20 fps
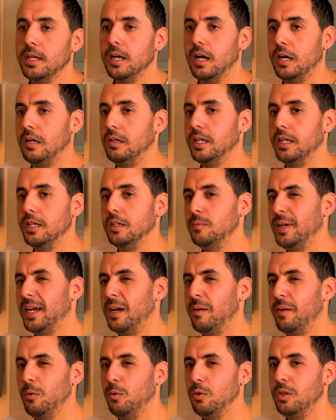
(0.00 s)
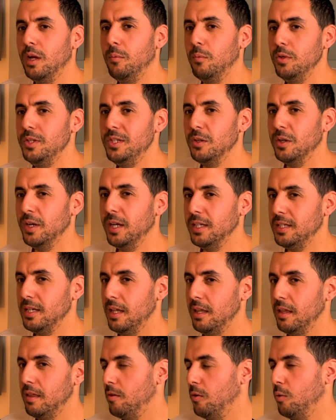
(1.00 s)
Aunque no me acaba de gustar mucho que
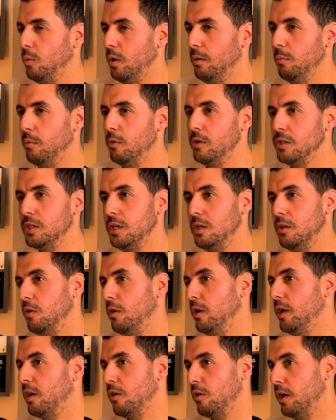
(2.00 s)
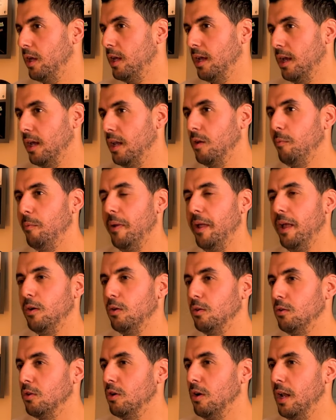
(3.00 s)
sean throwables, sino errores que no pueda
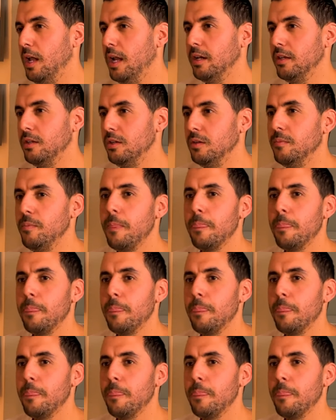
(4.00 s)
controlar yo.